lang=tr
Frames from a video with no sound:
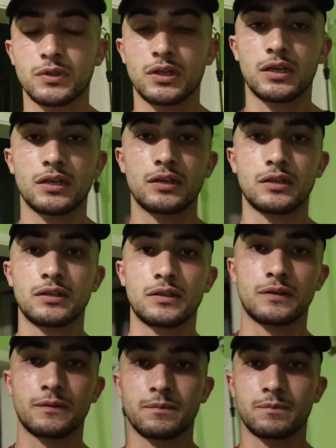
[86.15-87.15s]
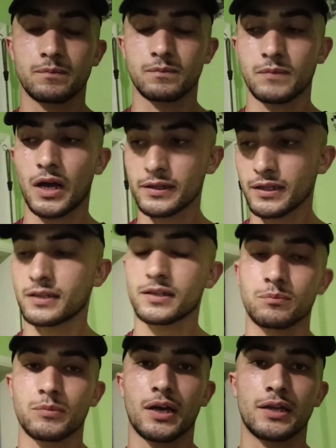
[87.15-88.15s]
Ee,
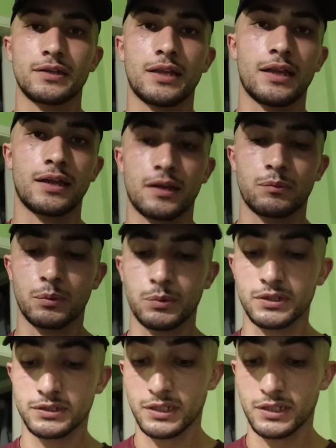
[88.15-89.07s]
anlattım yani neler yapabiliriz,